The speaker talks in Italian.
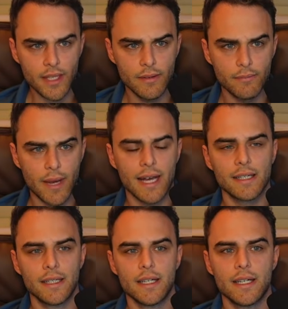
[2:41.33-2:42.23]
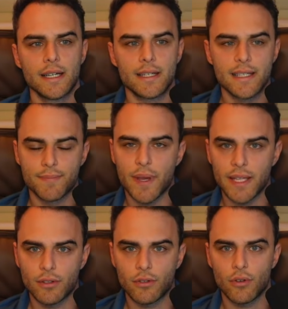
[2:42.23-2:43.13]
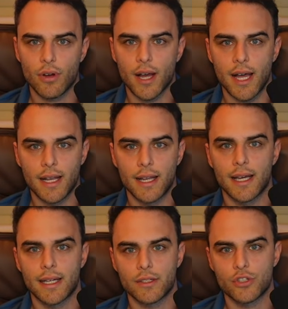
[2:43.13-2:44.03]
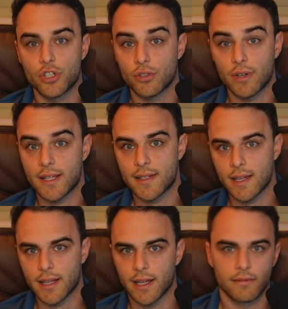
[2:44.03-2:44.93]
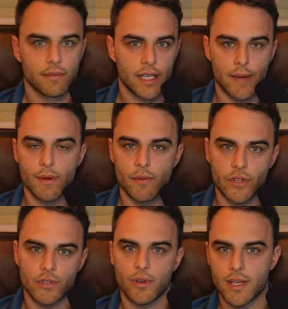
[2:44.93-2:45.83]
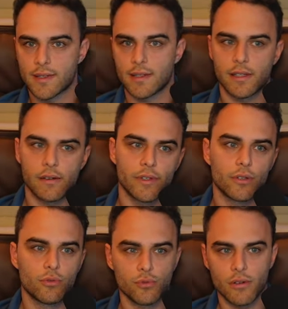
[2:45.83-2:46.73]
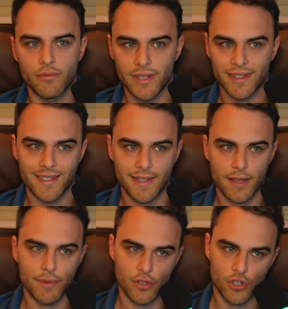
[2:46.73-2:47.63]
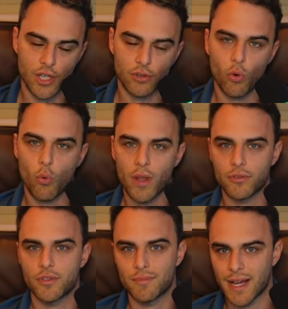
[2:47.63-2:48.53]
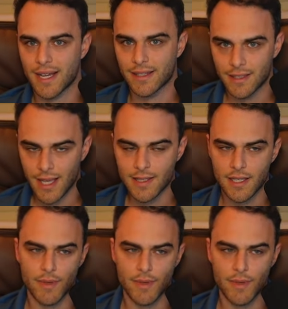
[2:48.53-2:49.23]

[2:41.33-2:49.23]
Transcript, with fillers: Ma rispetto alla cedolare secca, che abbiamo visto essere dal 21 al 26%. Quanto si paga di tasse?